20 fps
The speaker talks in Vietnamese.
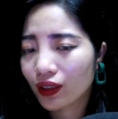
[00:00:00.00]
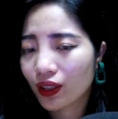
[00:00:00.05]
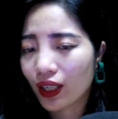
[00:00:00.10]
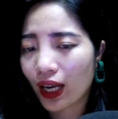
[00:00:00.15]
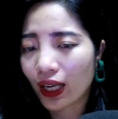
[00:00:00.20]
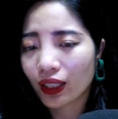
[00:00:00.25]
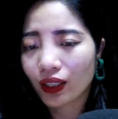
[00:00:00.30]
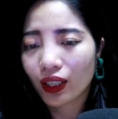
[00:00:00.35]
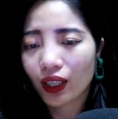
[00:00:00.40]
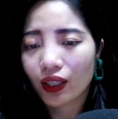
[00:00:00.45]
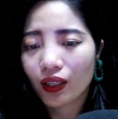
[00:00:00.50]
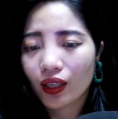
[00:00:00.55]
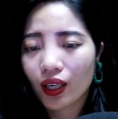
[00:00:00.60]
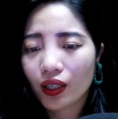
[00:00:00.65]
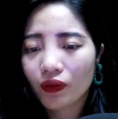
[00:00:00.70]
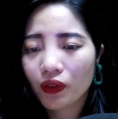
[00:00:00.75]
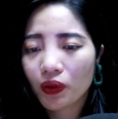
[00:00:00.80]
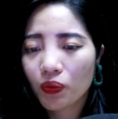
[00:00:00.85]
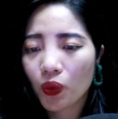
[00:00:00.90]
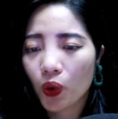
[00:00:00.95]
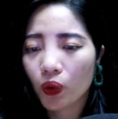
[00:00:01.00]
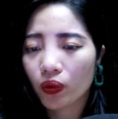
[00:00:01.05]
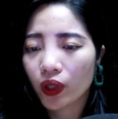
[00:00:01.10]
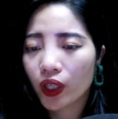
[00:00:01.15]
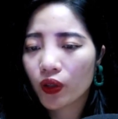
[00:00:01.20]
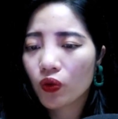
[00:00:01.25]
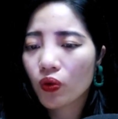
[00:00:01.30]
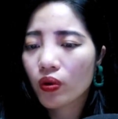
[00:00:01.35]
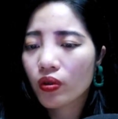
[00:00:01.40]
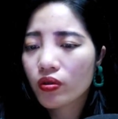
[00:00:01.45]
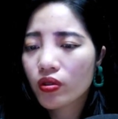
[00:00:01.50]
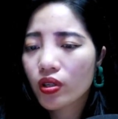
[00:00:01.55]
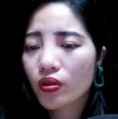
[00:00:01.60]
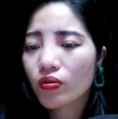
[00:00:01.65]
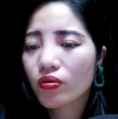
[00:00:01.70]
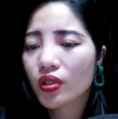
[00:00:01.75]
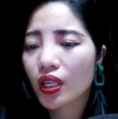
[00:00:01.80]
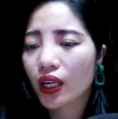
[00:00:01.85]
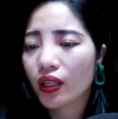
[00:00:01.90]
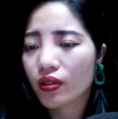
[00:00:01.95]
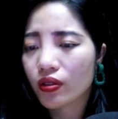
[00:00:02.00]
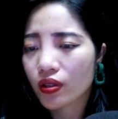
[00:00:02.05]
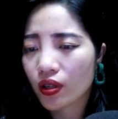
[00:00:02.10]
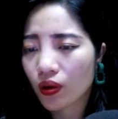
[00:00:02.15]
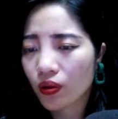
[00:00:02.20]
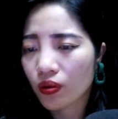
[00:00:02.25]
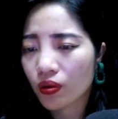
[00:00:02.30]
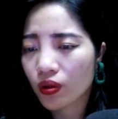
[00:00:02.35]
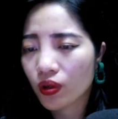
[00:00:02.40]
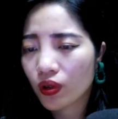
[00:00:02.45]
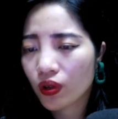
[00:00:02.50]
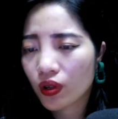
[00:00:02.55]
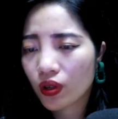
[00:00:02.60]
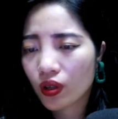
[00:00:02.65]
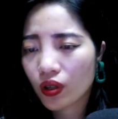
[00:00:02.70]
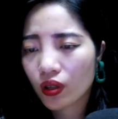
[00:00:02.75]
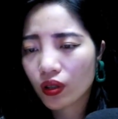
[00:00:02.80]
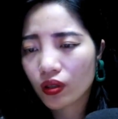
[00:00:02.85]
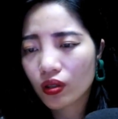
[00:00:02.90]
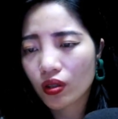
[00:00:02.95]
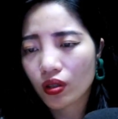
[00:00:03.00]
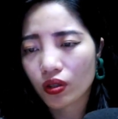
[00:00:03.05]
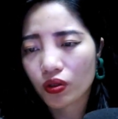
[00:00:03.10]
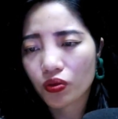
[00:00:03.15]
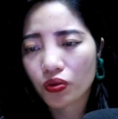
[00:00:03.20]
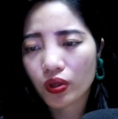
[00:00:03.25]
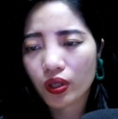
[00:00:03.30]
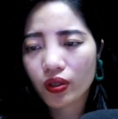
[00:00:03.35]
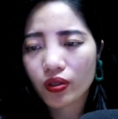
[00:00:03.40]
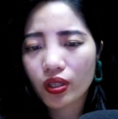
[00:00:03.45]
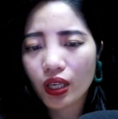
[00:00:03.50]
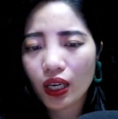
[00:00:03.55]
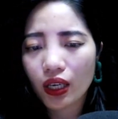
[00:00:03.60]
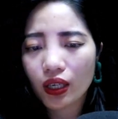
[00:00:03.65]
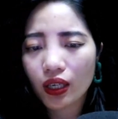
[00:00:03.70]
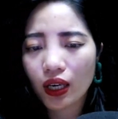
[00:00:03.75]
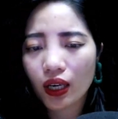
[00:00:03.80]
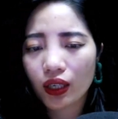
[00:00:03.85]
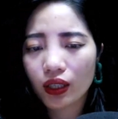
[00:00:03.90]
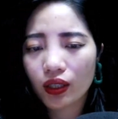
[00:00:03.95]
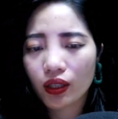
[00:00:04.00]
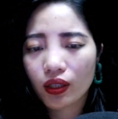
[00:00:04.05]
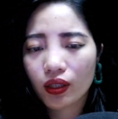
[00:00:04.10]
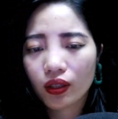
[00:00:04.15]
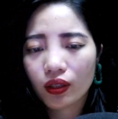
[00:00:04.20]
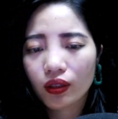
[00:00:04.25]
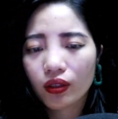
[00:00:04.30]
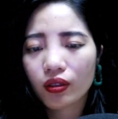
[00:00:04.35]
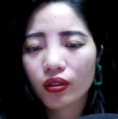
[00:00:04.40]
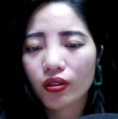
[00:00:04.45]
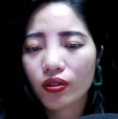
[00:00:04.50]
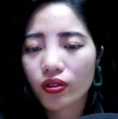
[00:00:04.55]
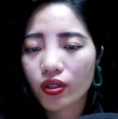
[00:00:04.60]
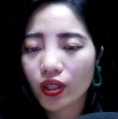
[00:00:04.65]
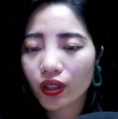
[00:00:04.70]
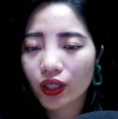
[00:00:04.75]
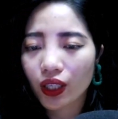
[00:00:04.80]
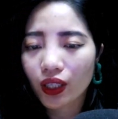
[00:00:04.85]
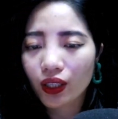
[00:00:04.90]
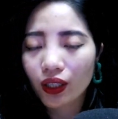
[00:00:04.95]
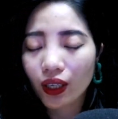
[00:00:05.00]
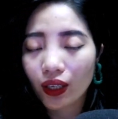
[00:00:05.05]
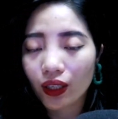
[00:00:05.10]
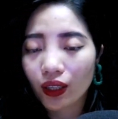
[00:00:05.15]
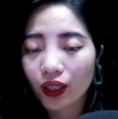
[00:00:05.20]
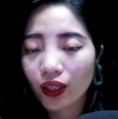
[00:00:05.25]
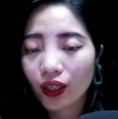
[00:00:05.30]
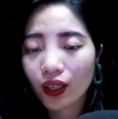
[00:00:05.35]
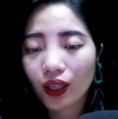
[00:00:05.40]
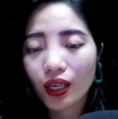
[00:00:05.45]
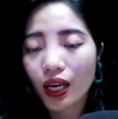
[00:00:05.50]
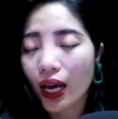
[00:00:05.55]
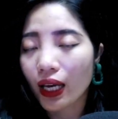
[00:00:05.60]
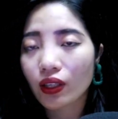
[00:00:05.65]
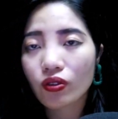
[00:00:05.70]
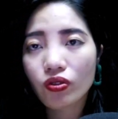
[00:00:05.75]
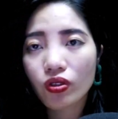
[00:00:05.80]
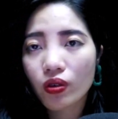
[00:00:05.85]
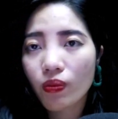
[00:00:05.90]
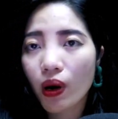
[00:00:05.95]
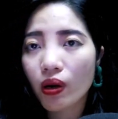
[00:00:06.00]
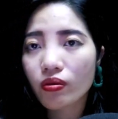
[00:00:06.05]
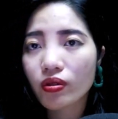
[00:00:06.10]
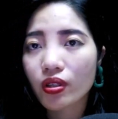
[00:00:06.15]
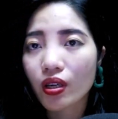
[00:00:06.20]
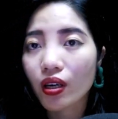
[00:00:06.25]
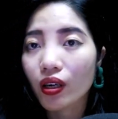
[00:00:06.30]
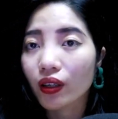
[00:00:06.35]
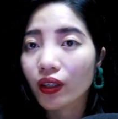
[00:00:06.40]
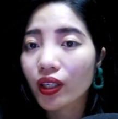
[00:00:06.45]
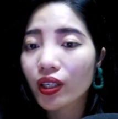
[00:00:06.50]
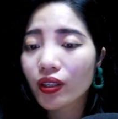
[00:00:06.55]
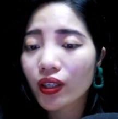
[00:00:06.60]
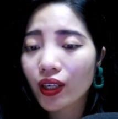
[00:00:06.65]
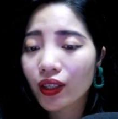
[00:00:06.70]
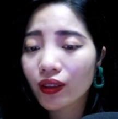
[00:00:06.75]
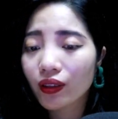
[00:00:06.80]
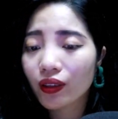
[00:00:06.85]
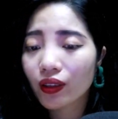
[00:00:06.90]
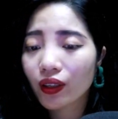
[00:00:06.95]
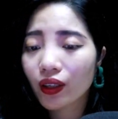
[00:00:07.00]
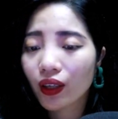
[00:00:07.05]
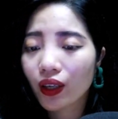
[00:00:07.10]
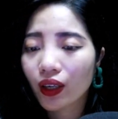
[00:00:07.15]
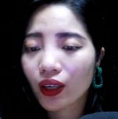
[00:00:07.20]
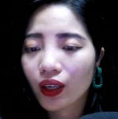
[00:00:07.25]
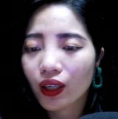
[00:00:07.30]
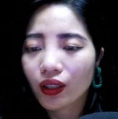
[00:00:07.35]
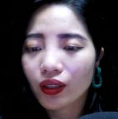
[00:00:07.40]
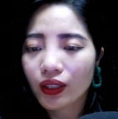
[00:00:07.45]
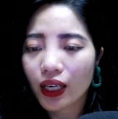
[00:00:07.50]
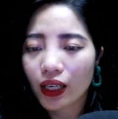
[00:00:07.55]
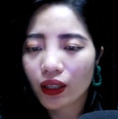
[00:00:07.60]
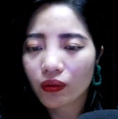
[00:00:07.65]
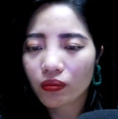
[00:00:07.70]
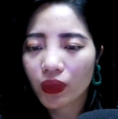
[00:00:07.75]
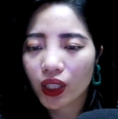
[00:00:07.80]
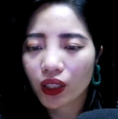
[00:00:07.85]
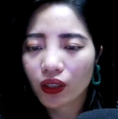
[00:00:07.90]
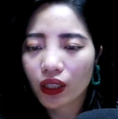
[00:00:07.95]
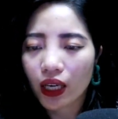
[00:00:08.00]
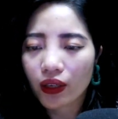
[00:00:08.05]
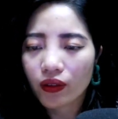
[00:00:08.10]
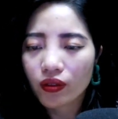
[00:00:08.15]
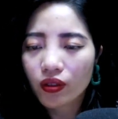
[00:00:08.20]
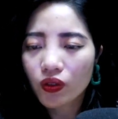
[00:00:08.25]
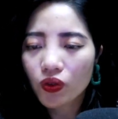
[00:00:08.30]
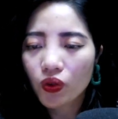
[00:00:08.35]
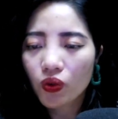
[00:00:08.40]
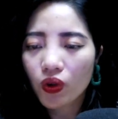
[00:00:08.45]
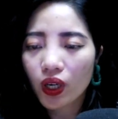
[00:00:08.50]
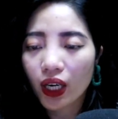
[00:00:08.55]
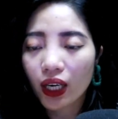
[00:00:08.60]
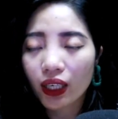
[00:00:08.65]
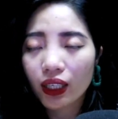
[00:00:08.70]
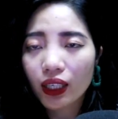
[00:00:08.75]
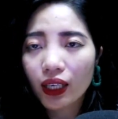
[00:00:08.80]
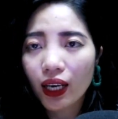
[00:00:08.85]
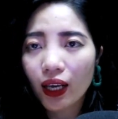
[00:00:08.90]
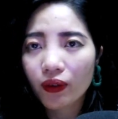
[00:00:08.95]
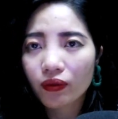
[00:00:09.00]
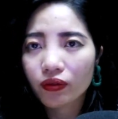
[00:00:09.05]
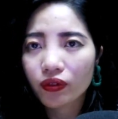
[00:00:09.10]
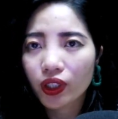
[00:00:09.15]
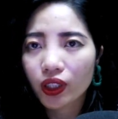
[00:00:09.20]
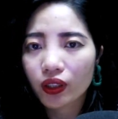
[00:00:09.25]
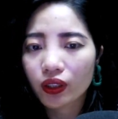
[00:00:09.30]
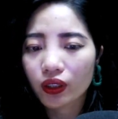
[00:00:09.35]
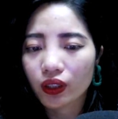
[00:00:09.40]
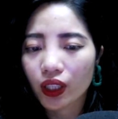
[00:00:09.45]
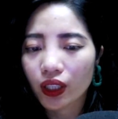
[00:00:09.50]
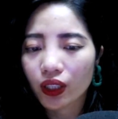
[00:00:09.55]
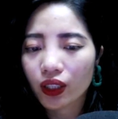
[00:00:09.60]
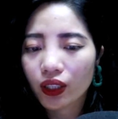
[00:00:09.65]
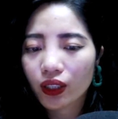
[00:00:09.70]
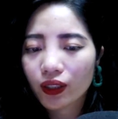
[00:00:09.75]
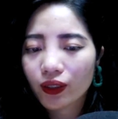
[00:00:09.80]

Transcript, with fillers: Anh đến đây với mục đích uống rượu dài sâu, còn chuyện trai gái, từ trước đến nay, anh chưa bao giờ nghĩ đến, đặc biệt là những cô gái làm việc ở đây.